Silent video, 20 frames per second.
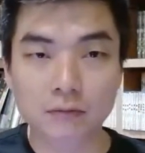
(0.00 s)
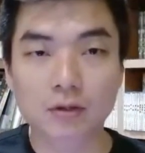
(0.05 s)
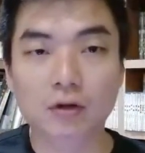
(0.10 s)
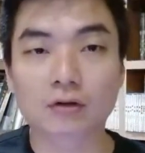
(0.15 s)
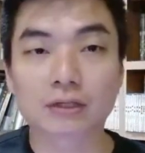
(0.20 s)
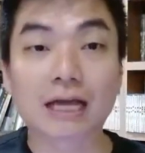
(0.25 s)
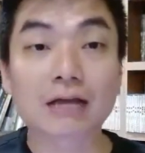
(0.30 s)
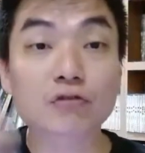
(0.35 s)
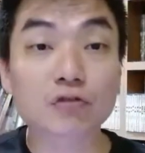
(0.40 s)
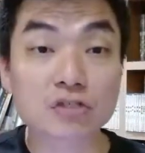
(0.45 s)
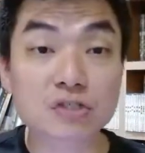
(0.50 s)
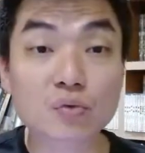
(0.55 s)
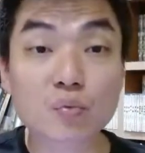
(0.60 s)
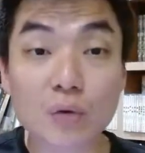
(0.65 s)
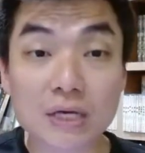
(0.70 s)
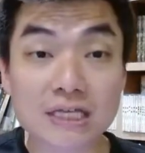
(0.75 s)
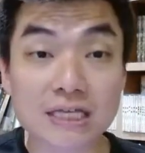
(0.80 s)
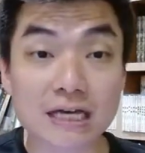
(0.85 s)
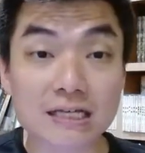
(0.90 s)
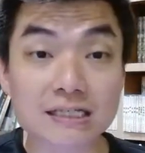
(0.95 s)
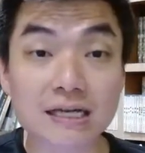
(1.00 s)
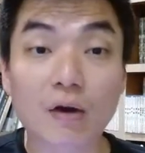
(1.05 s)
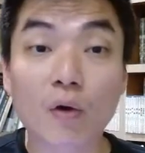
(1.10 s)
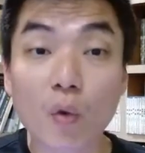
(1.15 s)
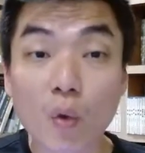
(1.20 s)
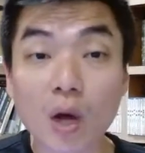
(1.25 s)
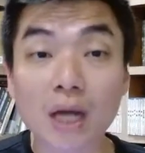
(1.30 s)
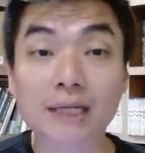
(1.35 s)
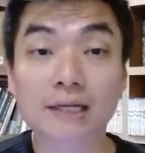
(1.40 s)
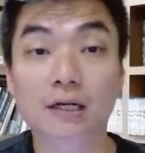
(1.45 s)
哦，他说是魏家祥
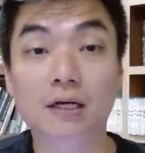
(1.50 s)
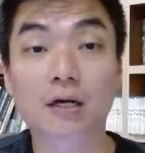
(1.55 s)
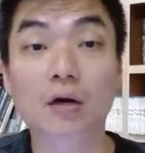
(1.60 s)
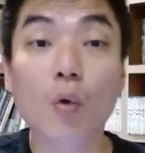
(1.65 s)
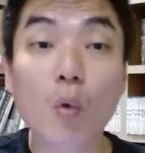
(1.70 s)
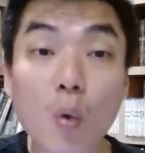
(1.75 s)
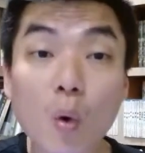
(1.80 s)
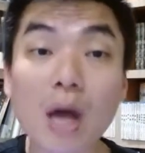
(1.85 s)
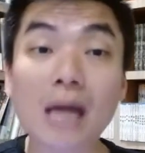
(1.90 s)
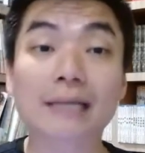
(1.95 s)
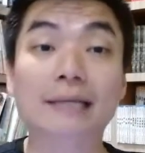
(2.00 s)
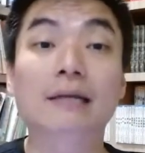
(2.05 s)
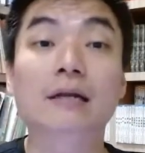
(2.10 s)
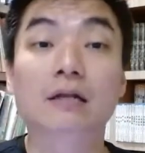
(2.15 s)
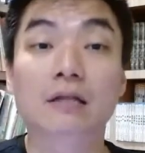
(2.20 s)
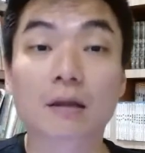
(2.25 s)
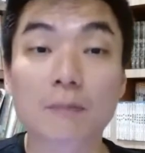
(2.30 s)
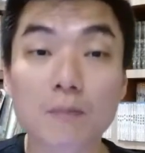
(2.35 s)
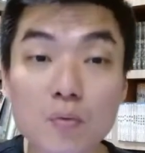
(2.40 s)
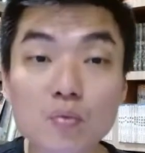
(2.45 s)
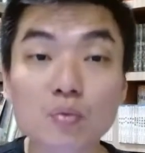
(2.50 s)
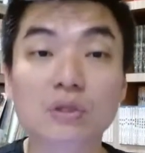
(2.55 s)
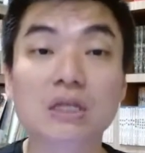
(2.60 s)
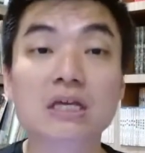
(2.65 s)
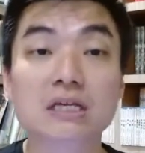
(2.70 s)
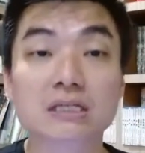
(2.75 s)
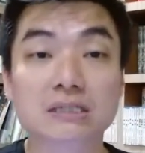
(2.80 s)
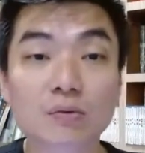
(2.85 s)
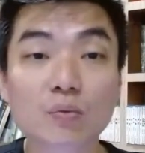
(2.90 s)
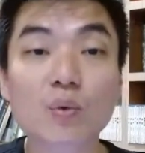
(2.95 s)
换的，换的目
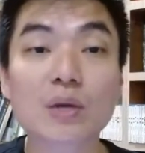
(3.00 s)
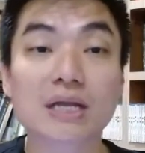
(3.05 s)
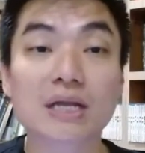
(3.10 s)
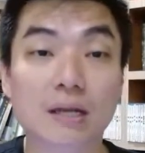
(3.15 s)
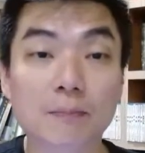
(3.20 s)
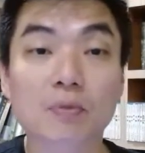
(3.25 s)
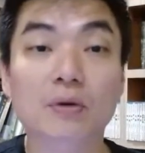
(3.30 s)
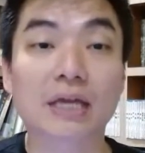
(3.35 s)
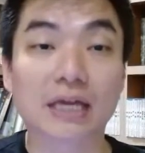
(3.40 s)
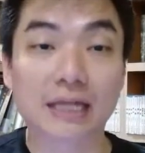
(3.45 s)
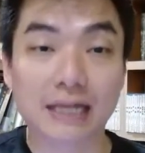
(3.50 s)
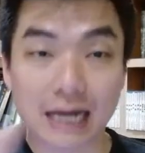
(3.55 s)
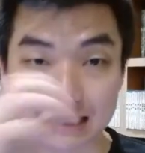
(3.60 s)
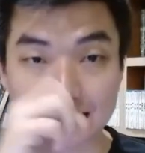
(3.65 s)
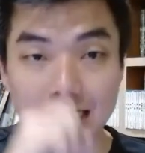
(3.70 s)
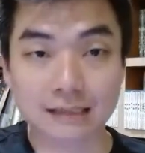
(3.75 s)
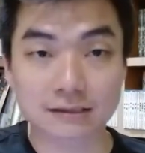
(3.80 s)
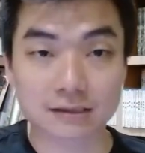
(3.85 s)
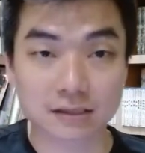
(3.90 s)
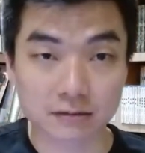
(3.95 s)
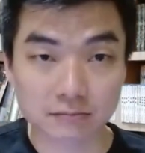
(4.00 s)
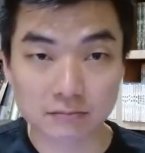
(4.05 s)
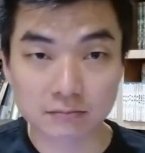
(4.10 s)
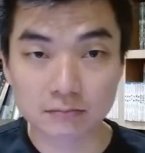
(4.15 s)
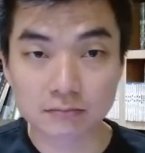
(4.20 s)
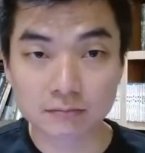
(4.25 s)
的是为了不给他上阵。